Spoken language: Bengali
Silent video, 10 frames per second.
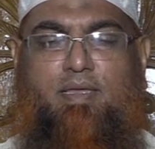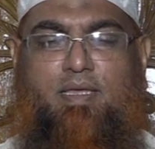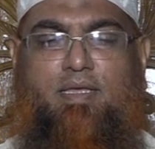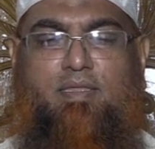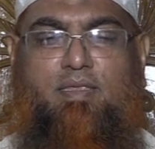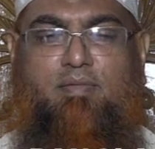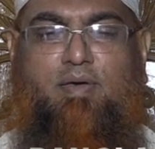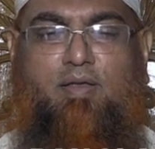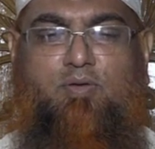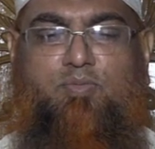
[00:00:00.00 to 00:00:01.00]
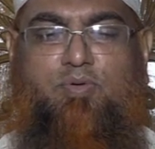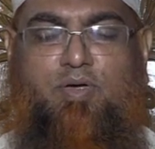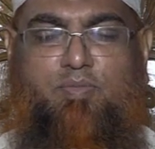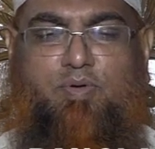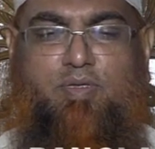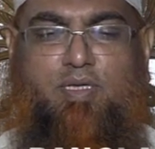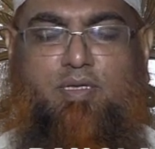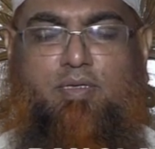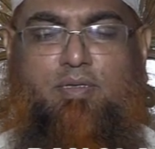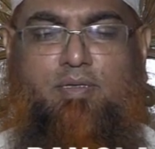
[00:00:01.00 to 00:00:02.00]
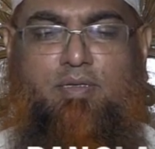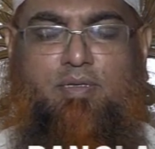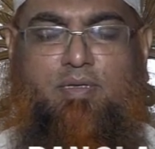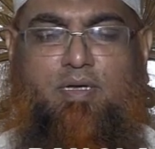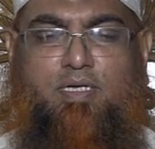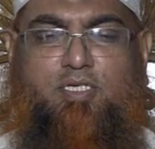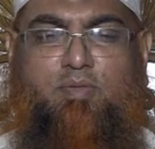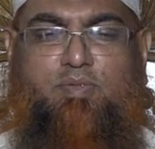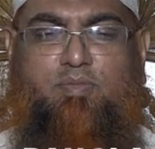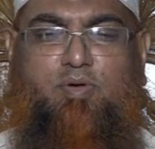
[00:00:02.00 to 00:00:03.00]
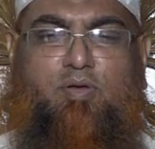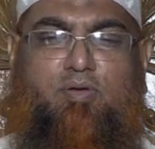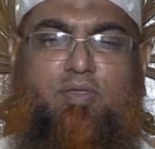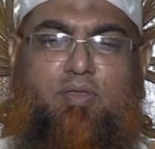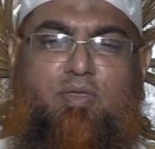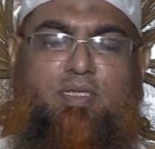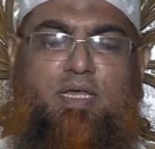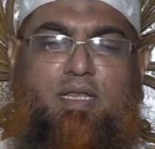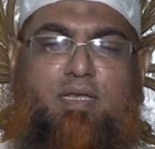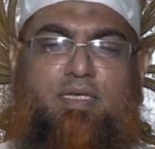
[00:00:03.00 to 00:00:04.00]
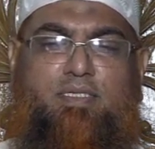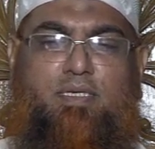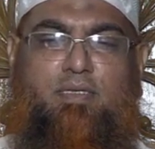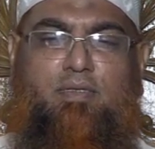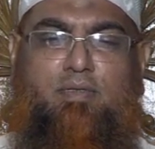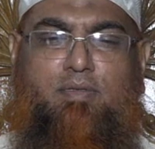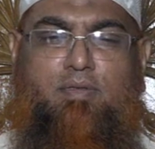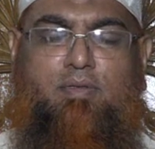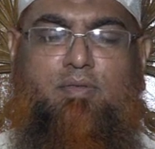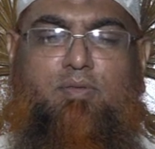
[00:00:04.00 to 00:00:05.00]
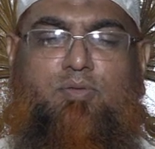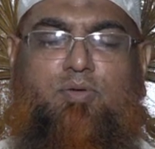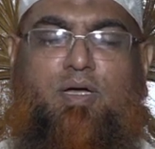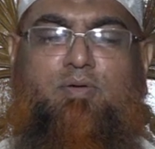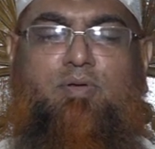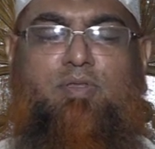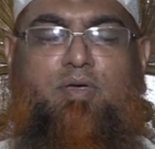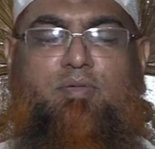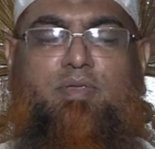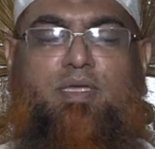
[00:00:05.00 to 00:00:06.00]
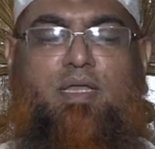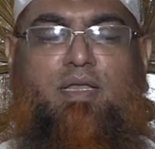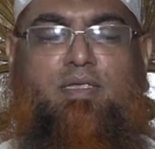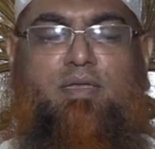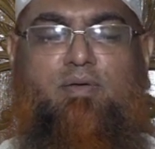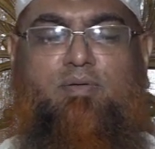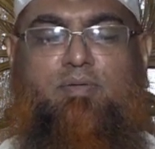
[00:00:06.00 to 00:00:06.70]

এই ক্ষেত্রে ভালো উপকার পাওয়া যায় আর সবচেয়ে বড় কথা হলো যে আল্লাহর কাছে দোয়া করতে হবে যে আল্লাহ যেন